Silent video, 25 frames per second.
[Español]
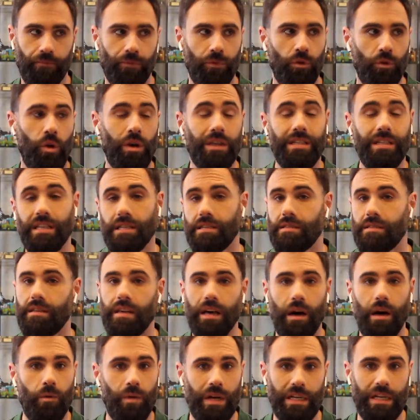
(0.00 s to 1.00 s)
No
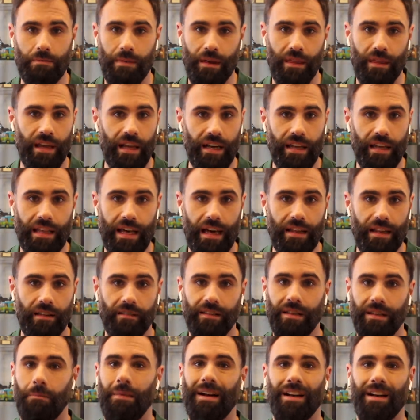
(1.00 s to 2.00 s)
existía una especialidad
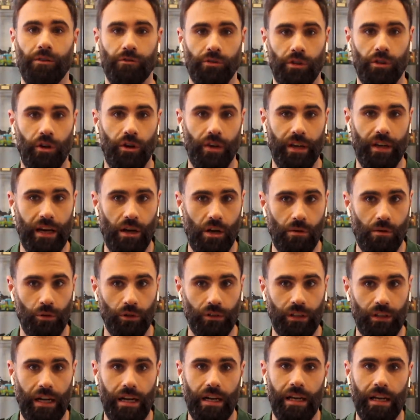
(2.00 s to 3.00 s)
de paleontología
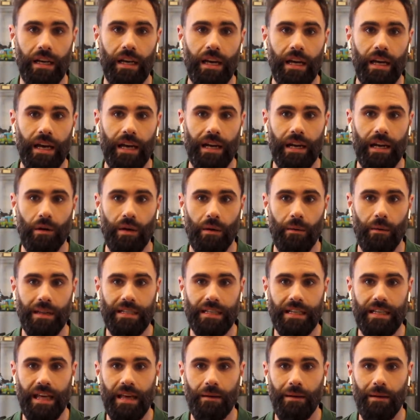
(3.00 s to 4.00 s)
como tal en la
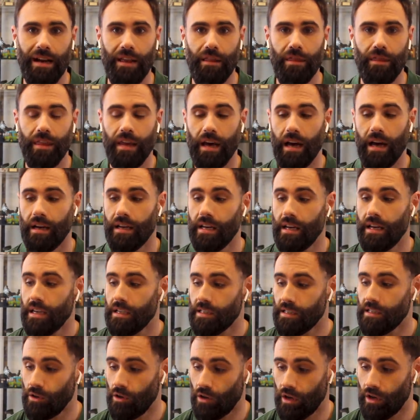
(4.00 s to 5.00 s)
Universidad de Valencia,
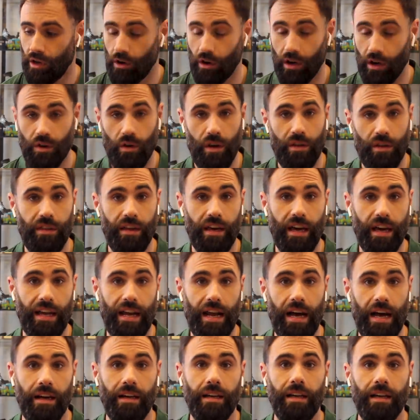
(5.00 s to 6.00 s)
sino que lo que yo hacía
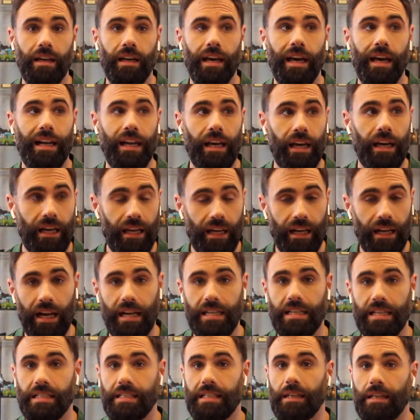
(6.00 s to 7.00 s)
era elegir
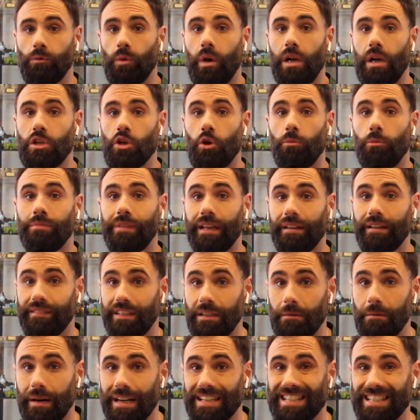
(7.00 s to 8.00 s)
las asignaturas
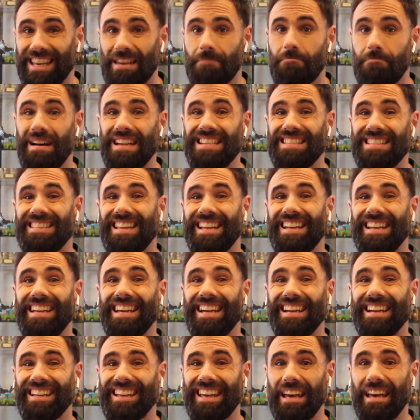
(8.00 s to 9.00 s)
optativas que más
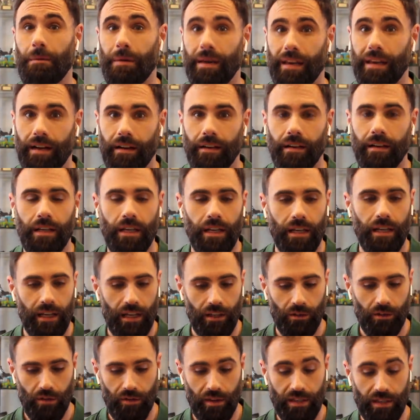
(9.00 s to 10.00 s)
tenían que ver
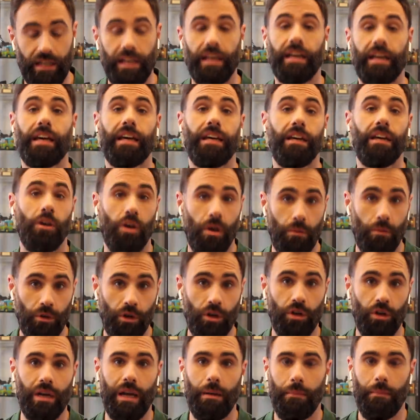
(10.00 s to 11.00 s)
entonces elegí, como
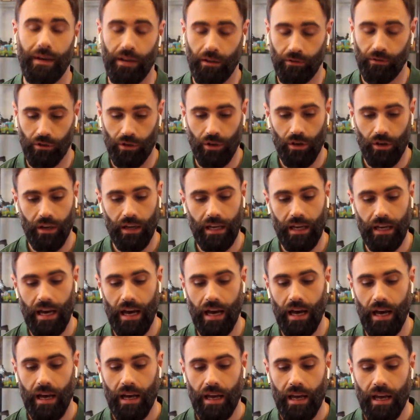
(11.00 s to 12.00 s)
no, la
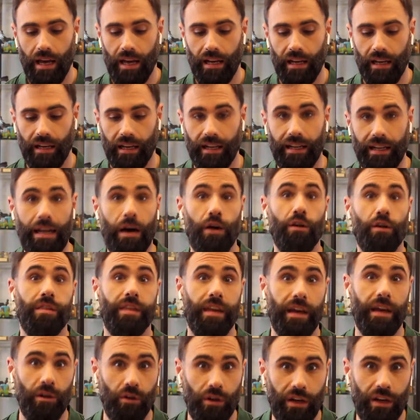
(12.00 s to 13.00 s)
paleontología, elegí la
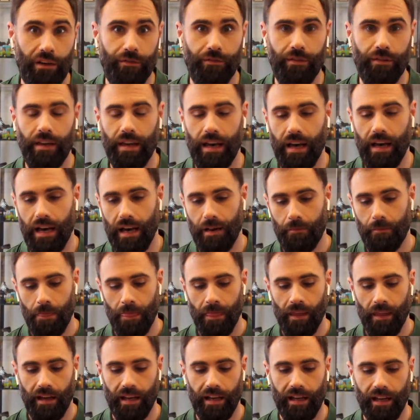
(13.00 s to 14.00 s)
oceanografía,
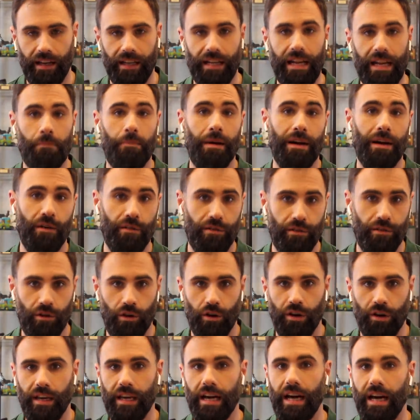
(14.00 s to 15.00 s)
elegí la
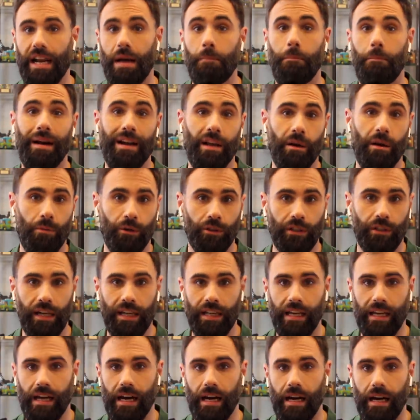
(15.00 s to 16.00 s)
paleozoología, la
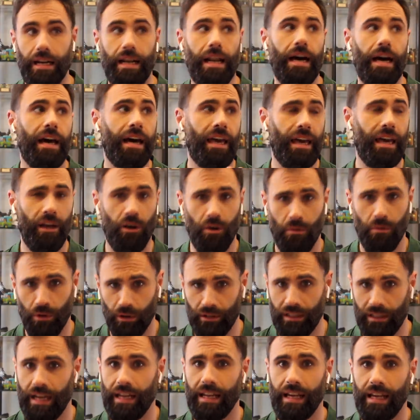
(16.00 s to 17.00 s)
paleobotánica, la
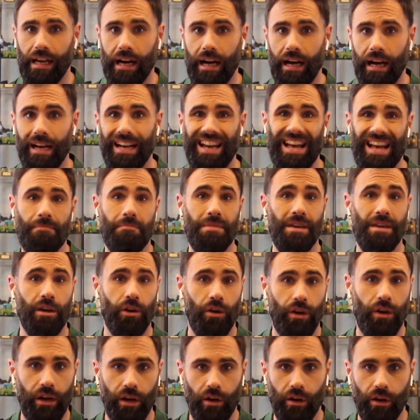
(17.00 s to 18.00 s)
geobotánica, la
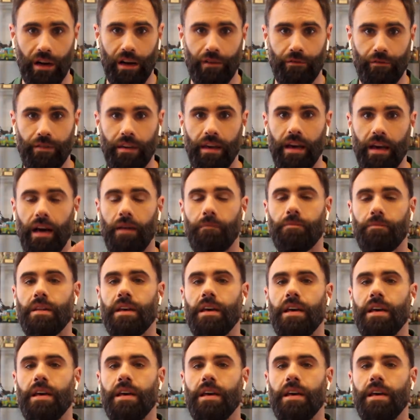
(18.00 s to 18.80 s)
biogeografía.